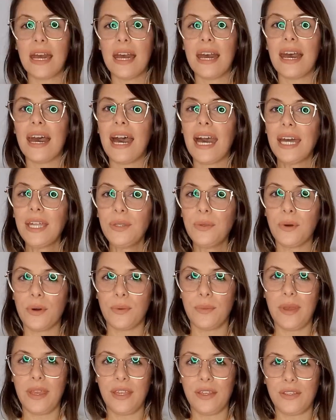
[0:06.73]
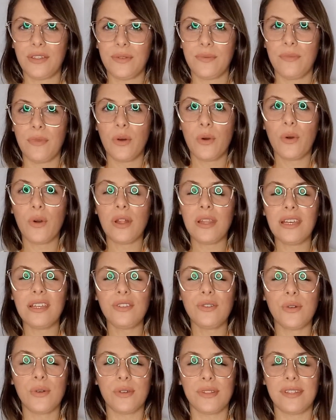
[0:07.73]
Anualmente, o Colégio
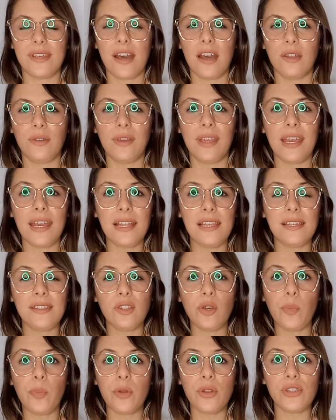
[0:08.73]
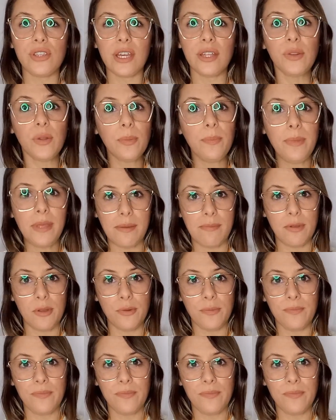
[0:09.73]
Rosário realiza o projeto Bíblio,